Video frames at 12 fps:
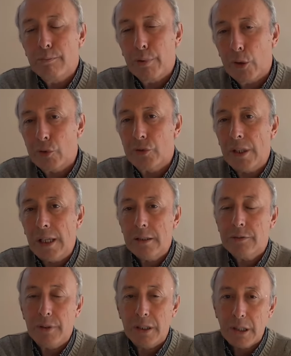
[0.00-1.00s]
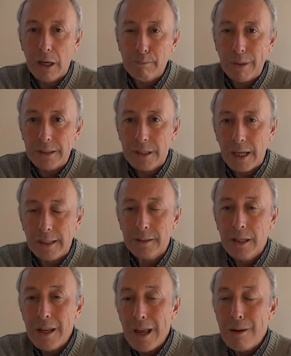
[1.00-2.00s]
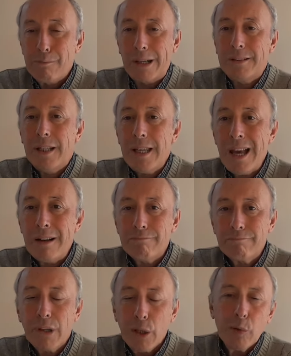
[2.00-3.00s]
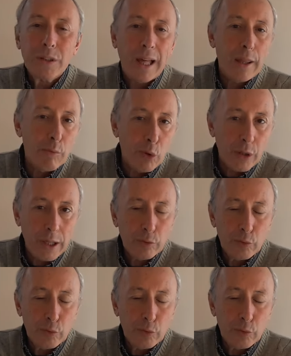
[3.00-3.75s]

próceres, fiestas patrias, parecería que no está de moda.